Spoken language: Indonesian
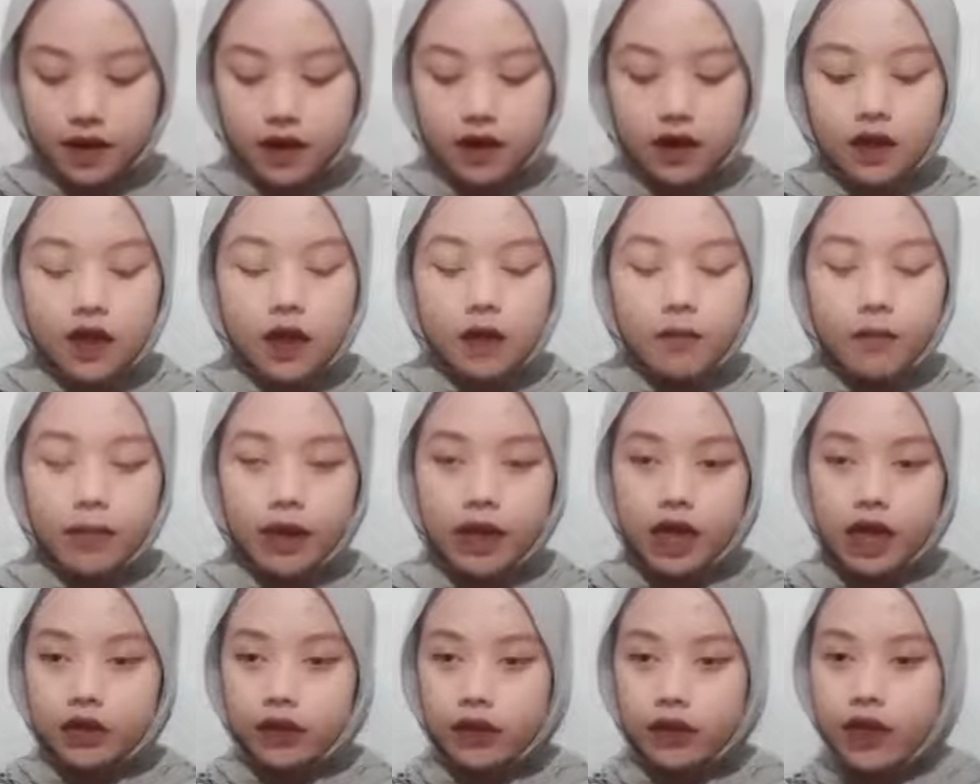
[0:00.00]

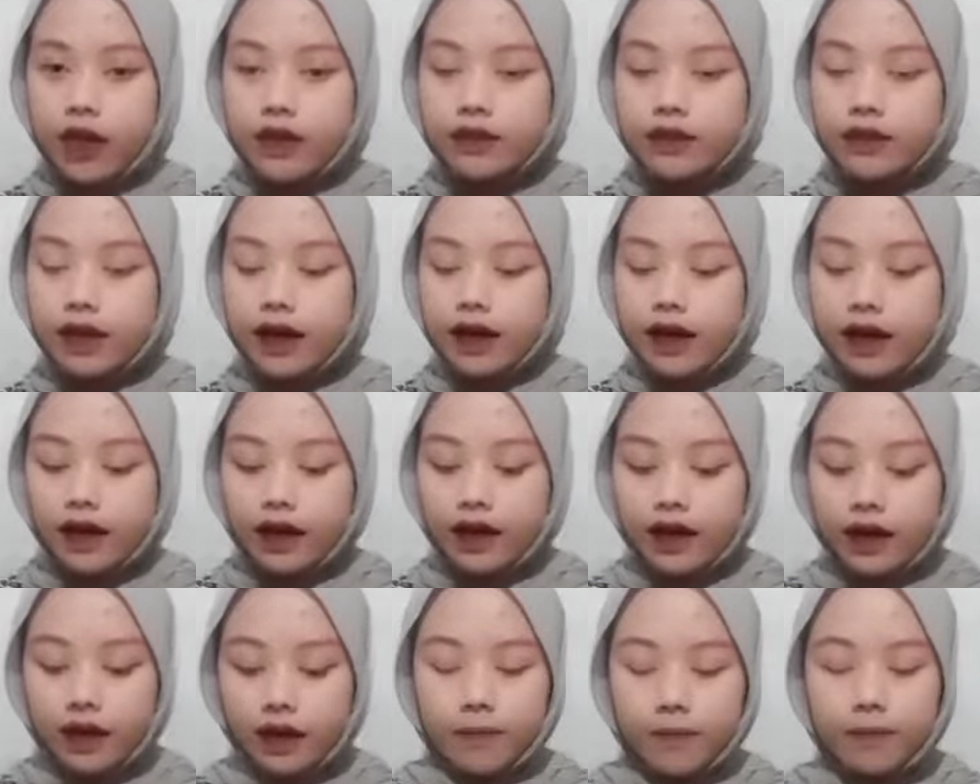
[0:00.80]
Pidato yang saya
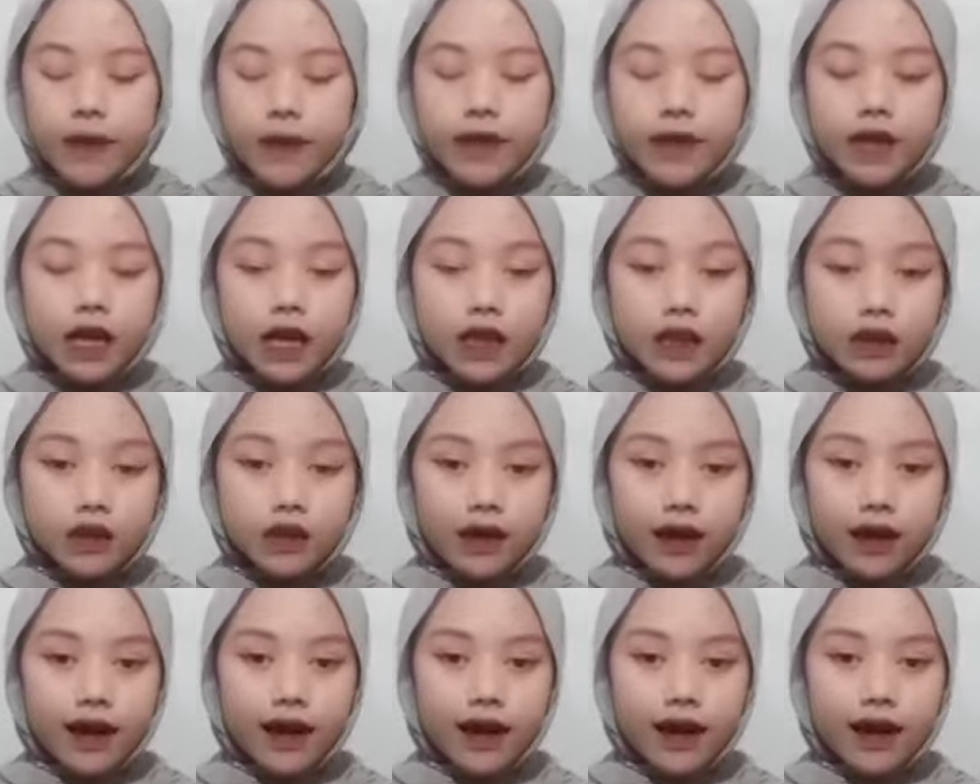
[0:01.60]
pidato
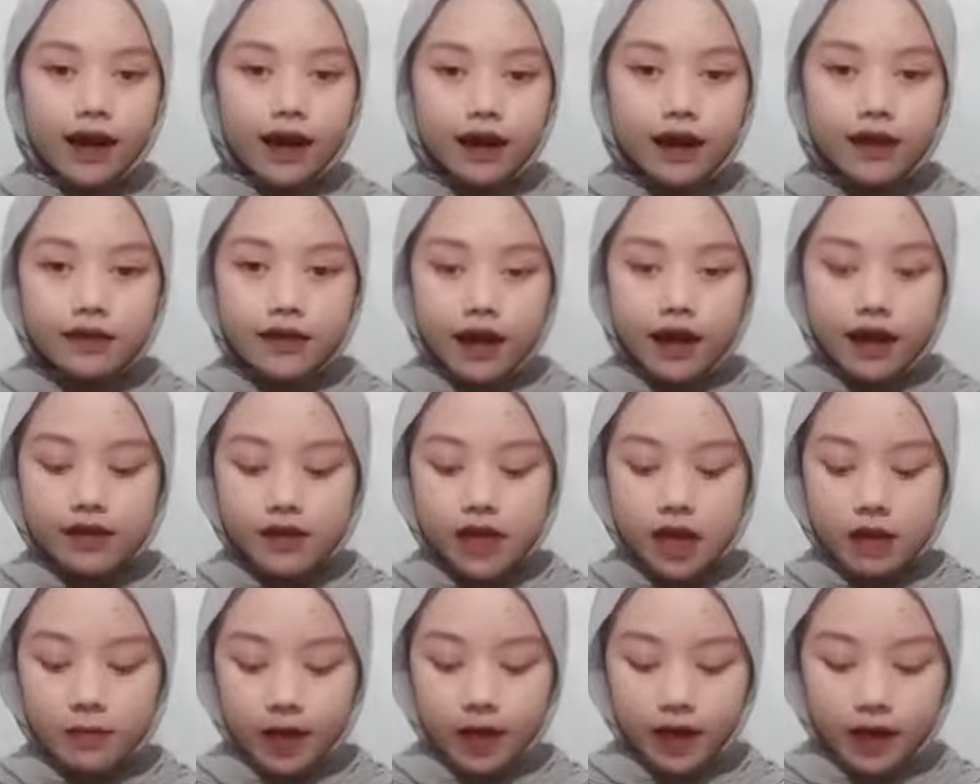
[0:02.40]
yang akan saya
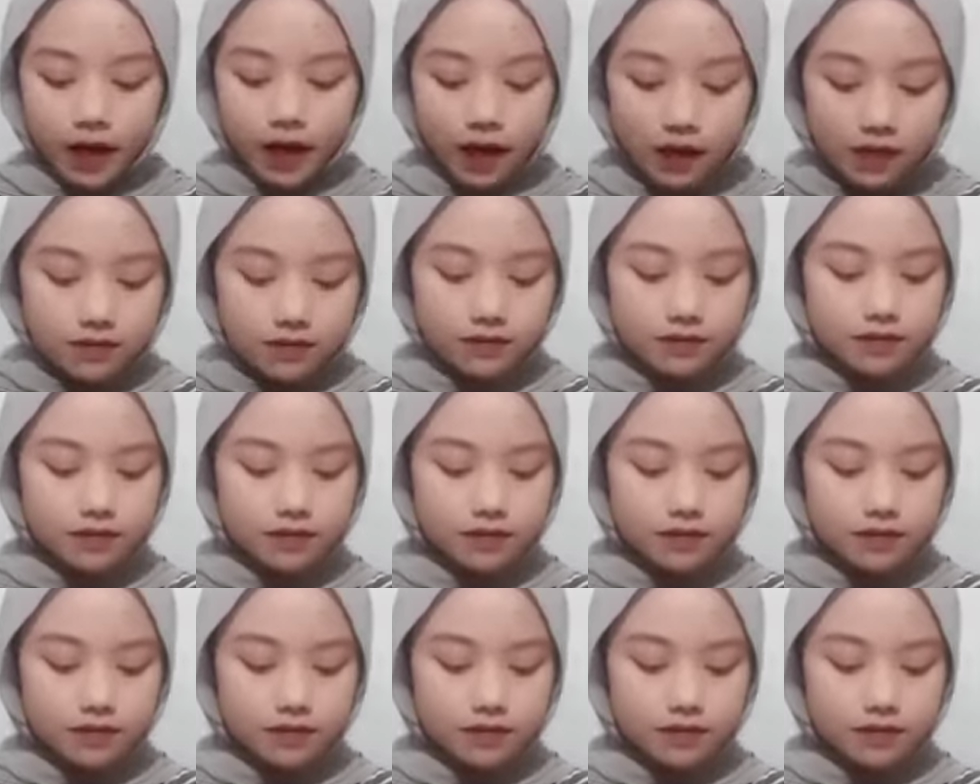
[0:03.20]
sampaikan